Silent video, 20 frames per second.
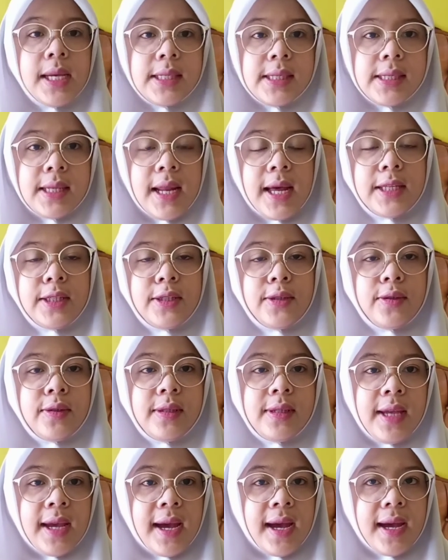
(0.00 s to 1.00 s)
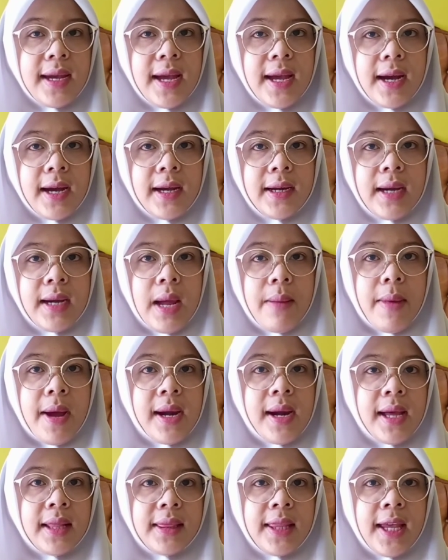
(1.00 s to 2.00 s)
Selanjutnya, yang keenam
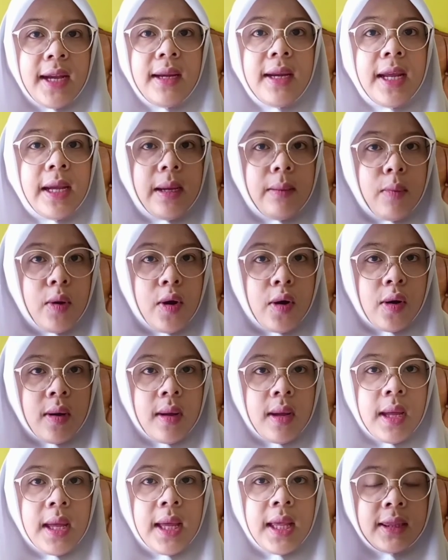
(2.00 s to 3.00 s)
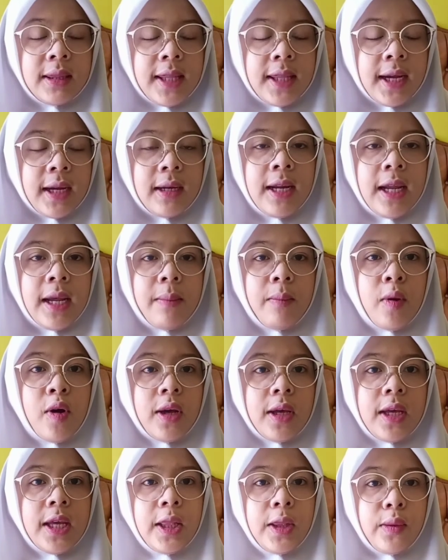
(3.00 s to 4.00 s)
ada teknik blok. Teknik
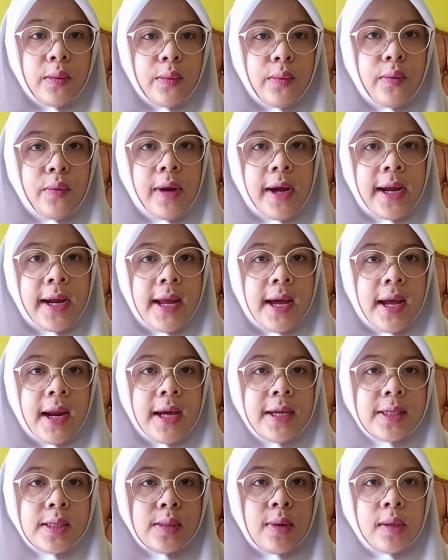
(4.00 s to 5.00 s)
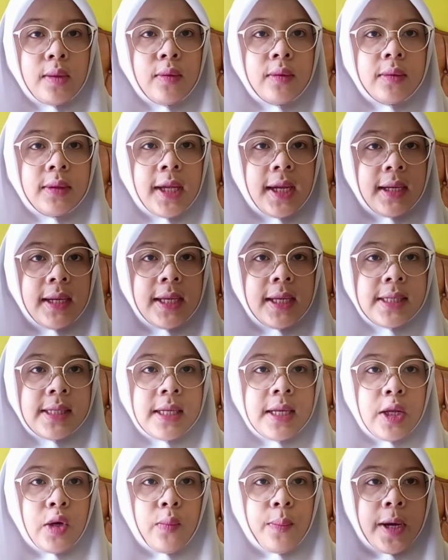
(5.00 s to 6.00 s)
blok itu adalah suatu teknik
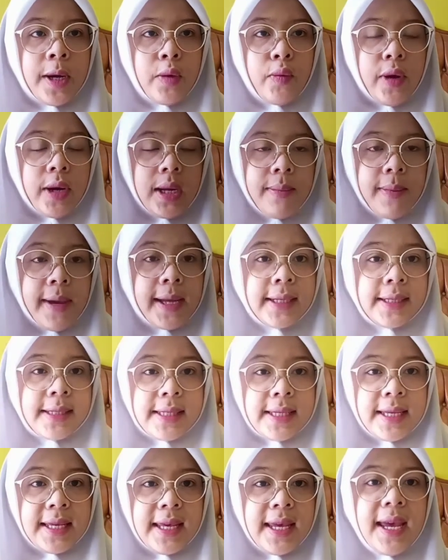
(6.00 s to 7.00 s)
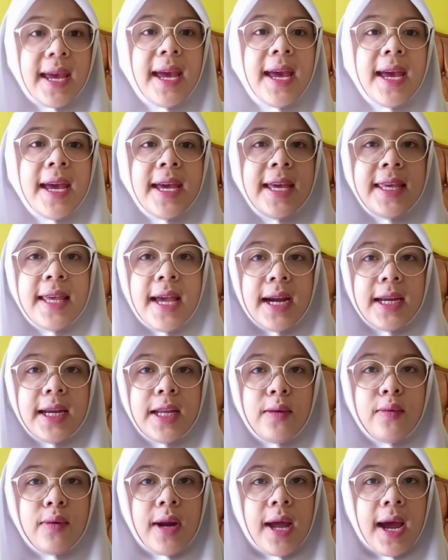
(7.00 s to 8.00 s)
seni rupa dua dimensi yang
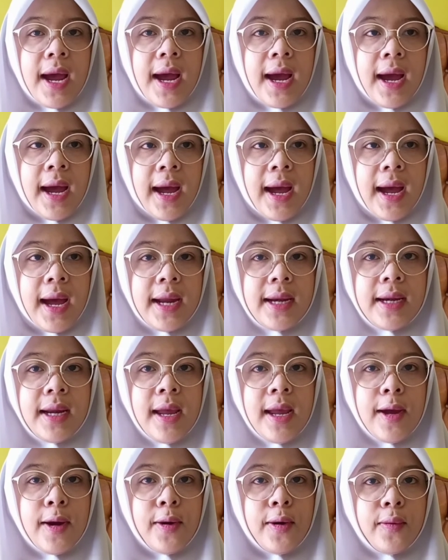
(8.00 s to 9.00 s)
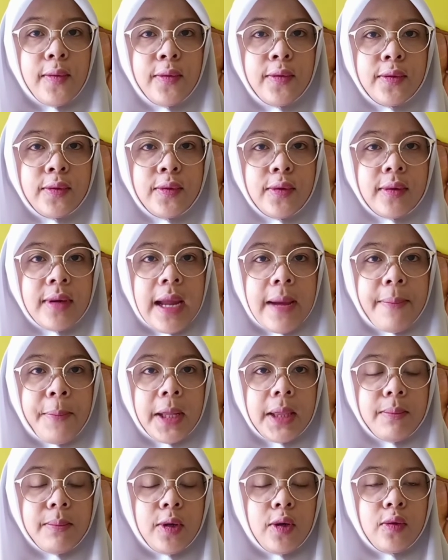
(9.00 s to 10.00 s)
digunakan untuk
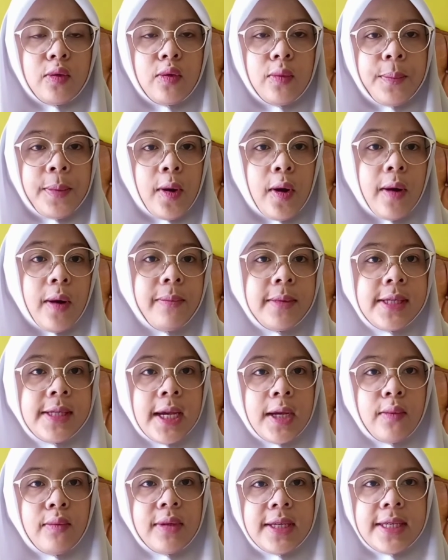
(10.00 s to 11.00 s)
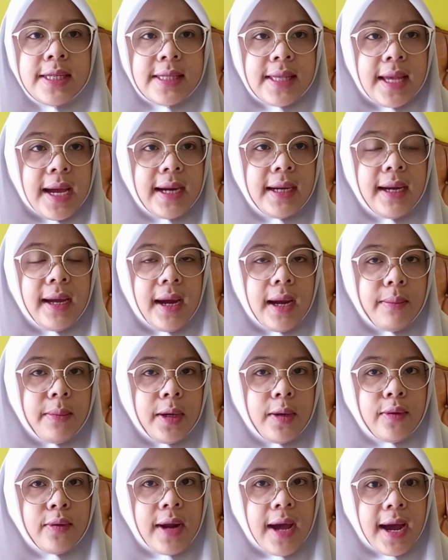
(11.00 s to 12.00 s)
dapat menutupi objek lukisan dengan
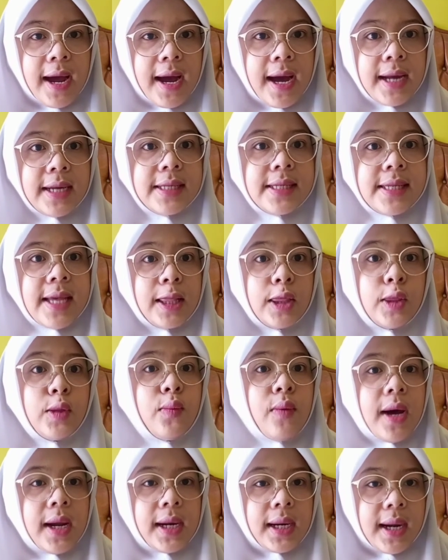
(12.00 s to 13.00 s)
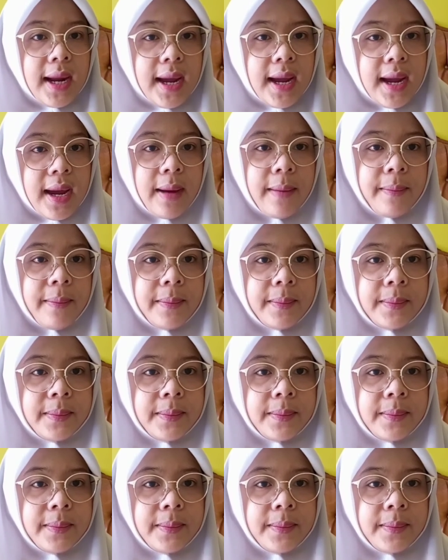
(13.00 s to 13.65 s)
menggunakan satu warna.